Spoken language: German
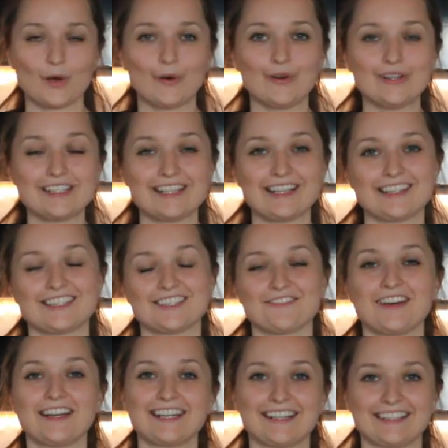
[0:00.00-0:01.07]
Und jetzt
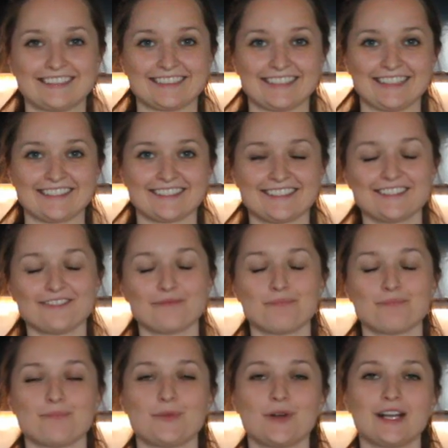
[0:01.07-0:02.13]
wandert das Ganze
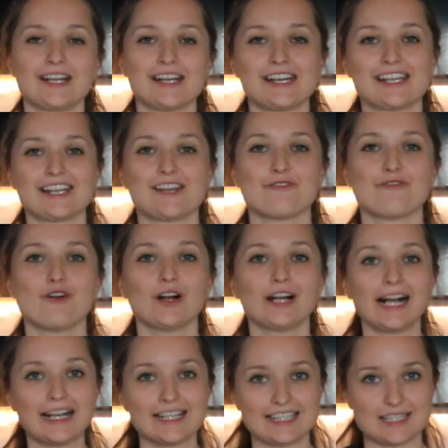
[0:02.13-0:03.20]
in den
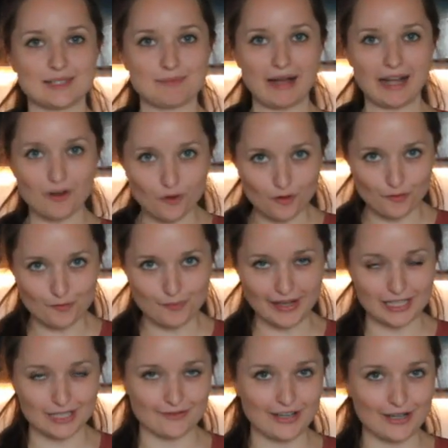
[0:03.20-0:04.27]
vorgeheizten Backofen
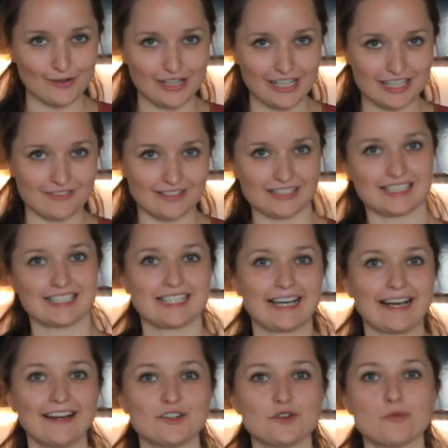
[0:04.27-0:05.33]
bei 220
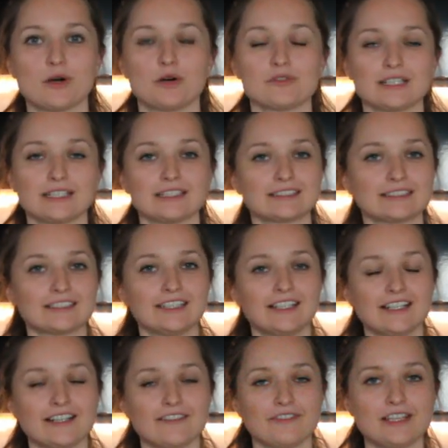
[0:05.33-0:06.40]
Grad Ober-Unterhitze,
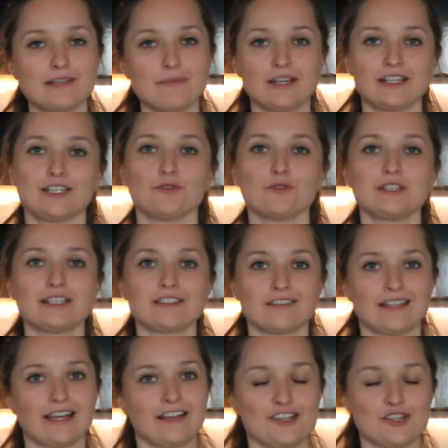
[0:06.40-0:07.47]
wie immer in die
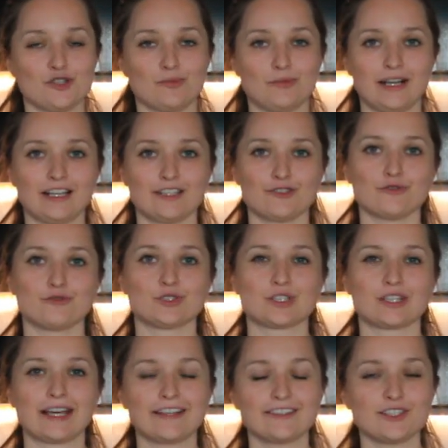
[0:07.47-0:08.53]
unterste Einschubleiste für
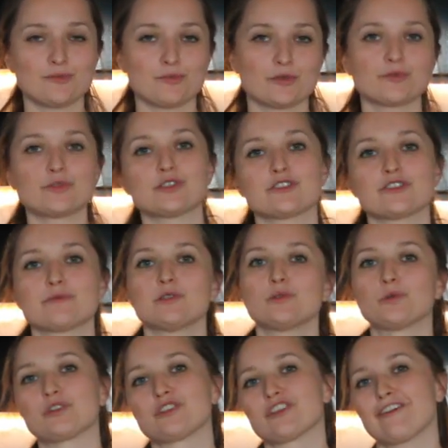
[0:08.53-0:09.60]
30 bis 40
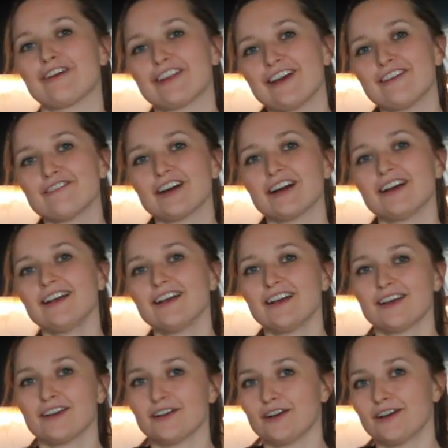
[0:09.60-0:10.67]
Minuten. Schaut einfach,
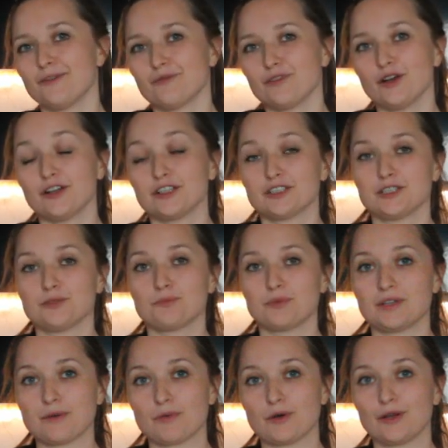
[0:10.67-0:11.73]
ähm, wie euch die,
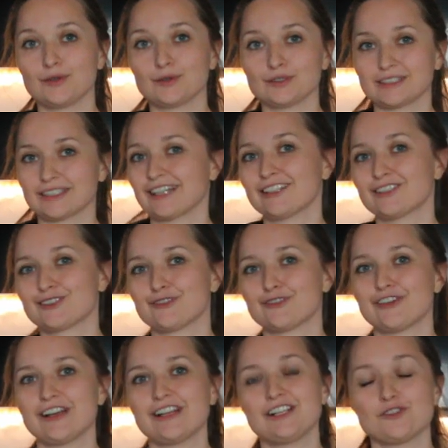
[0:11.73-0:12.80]
der Bräunungsgrad
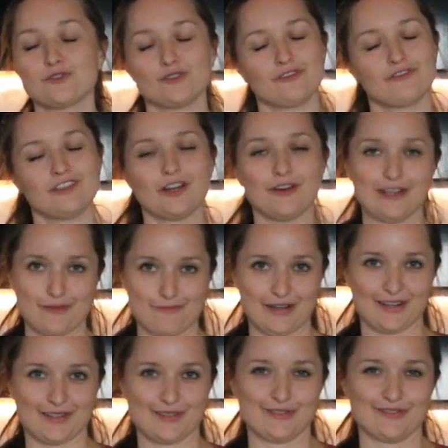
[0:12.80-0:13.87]
gefällt und wie euer
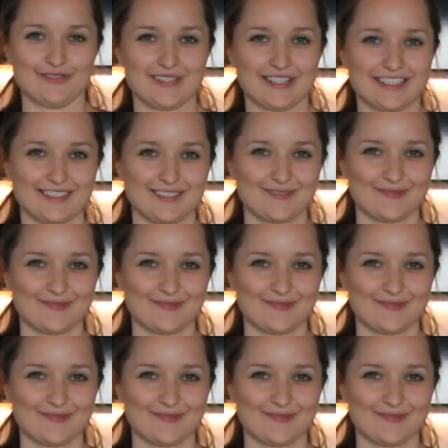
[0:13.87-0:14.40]
Backofen ist.